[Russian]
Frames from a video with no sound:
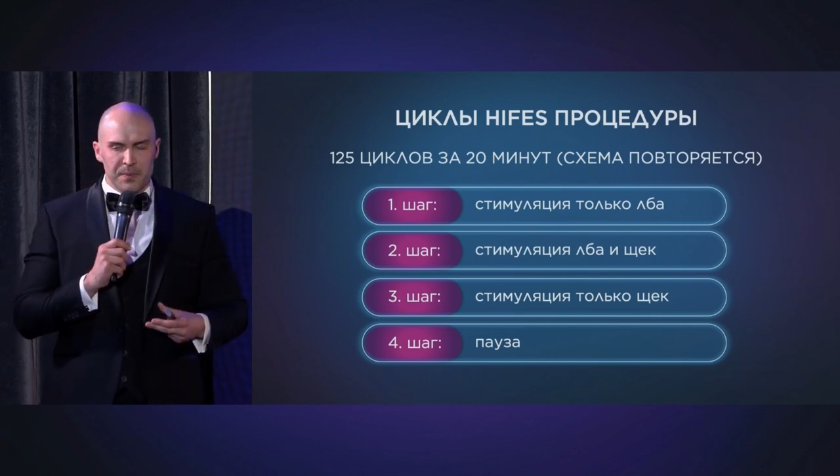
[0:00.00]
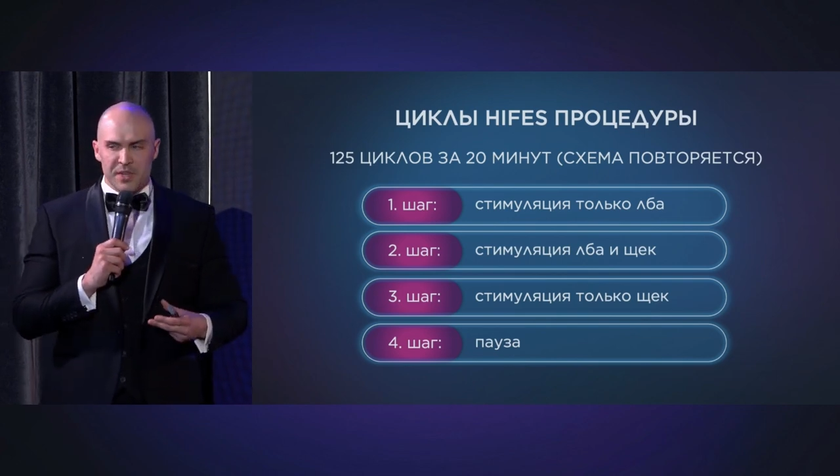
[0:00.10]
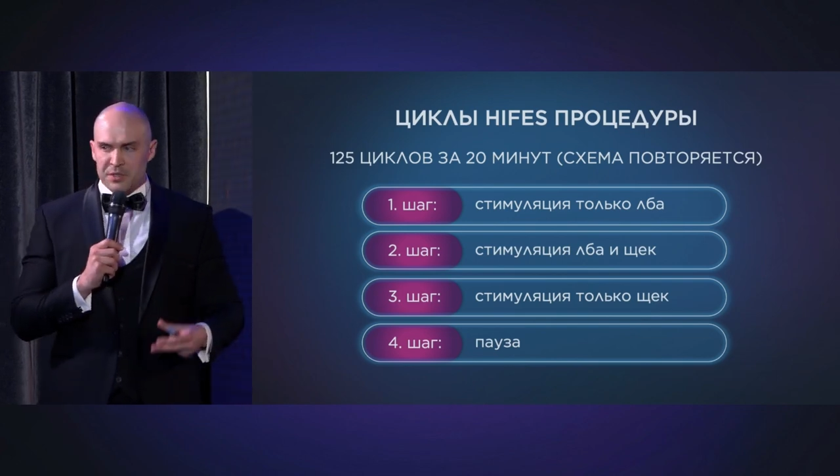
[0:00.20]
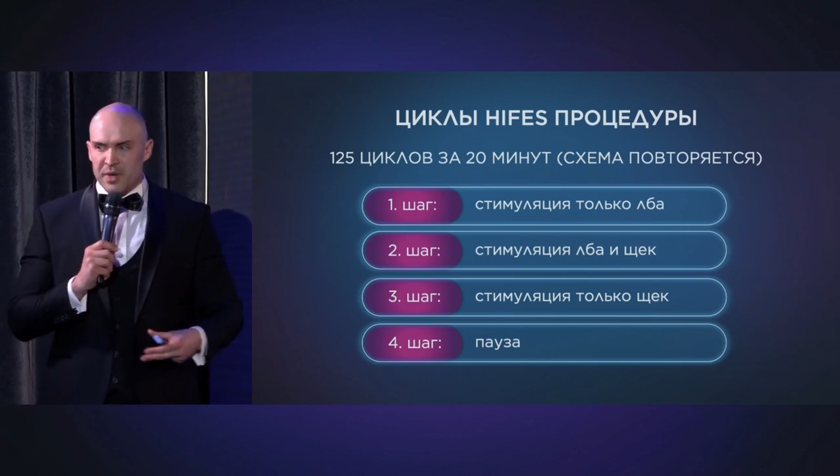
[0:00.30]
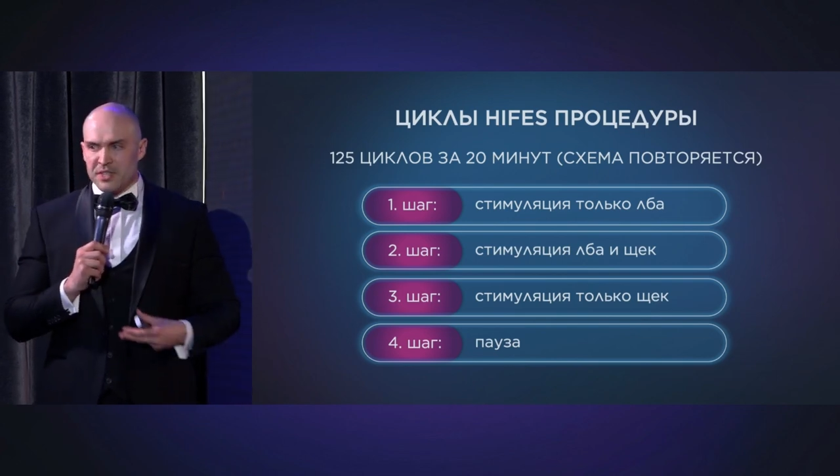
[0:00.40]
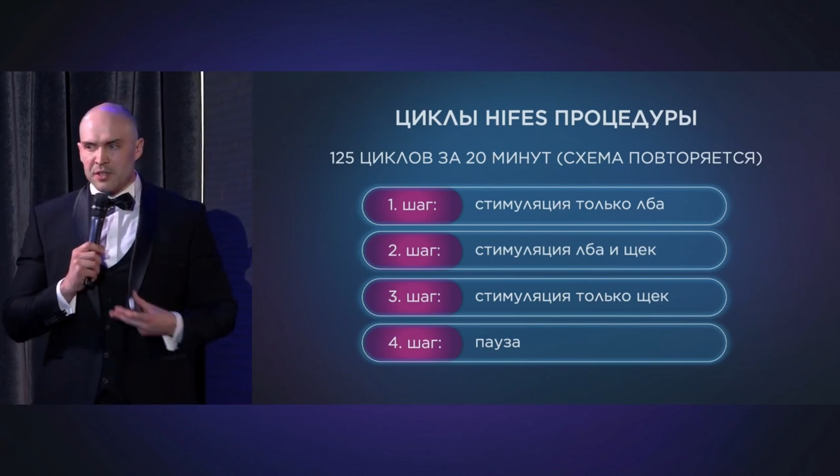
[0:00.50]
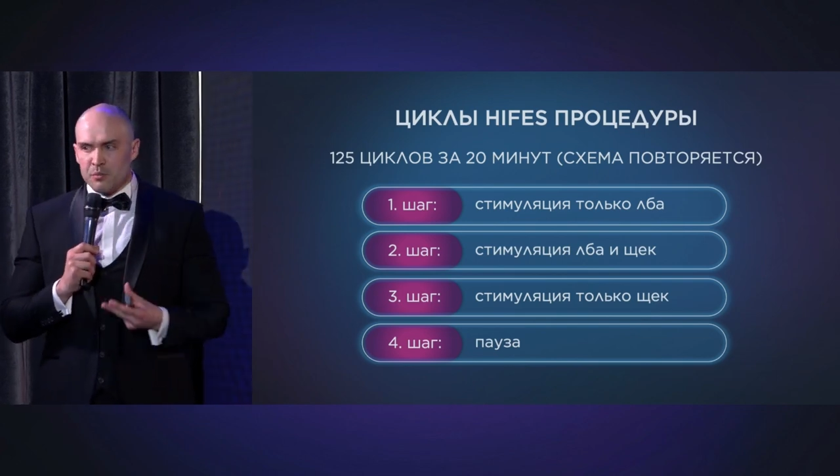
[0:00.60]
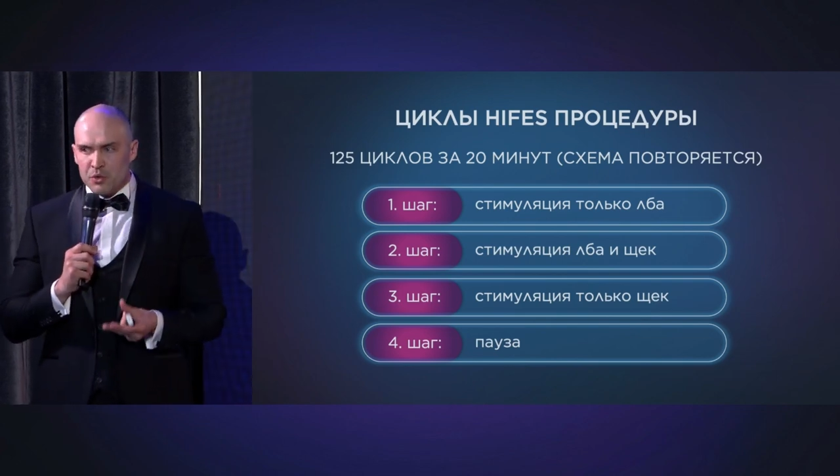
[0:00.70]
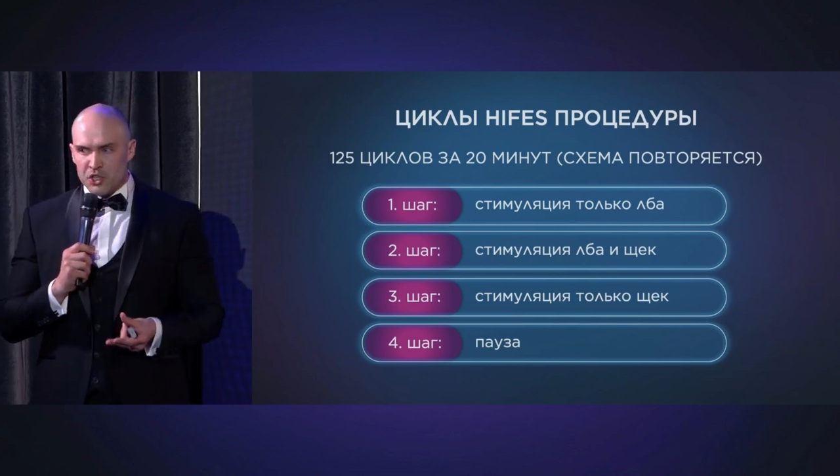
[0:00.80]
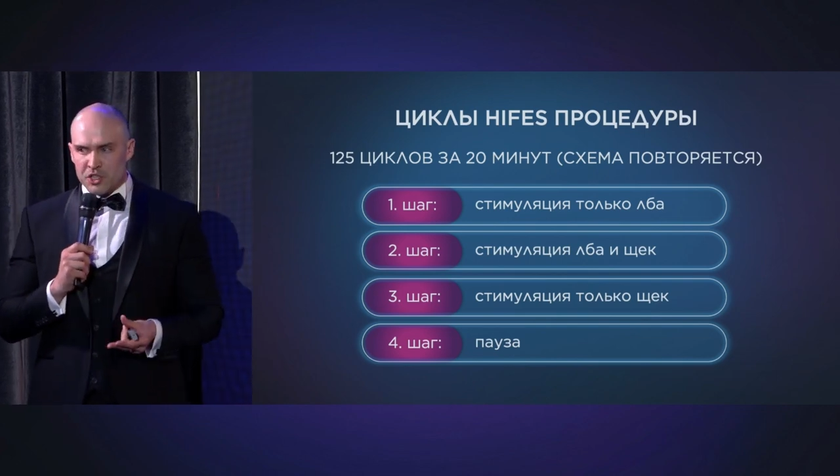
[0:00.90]
не сводило
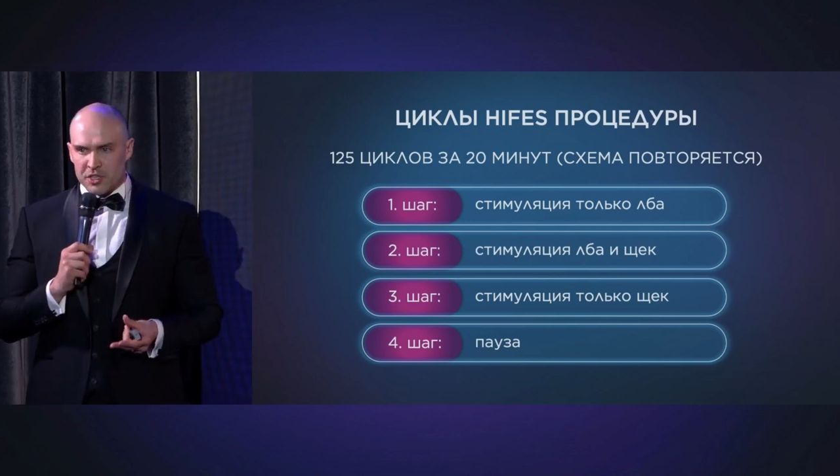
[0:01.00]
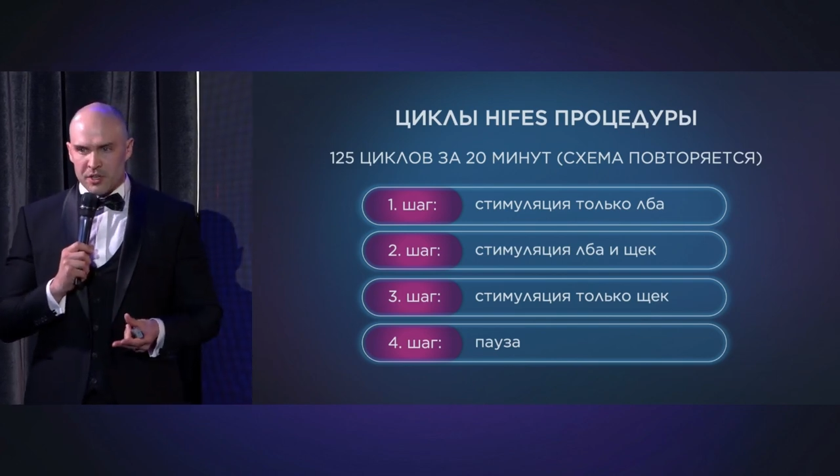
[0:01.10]
мышцы,